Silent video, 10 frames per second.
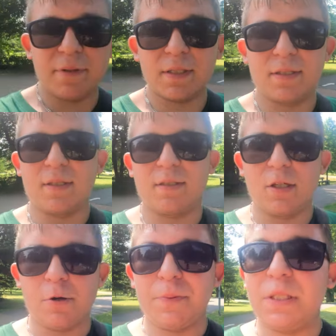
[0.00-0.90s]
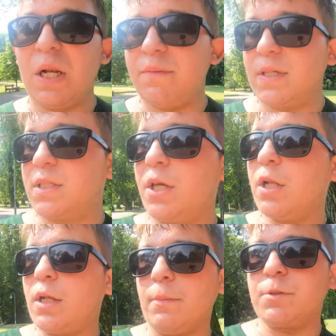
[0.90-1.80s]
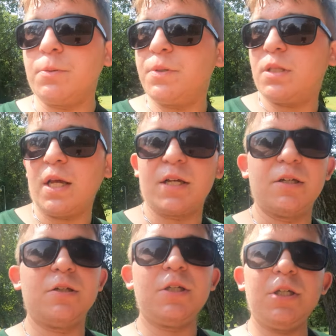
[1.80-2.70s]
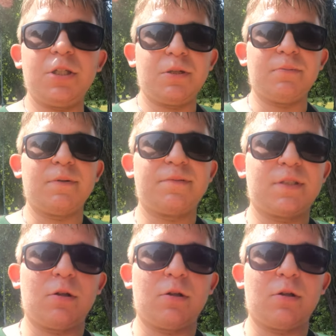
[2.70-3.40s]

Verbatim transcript: Tak więc zrobię dla Was kilka przebitek i idziemy w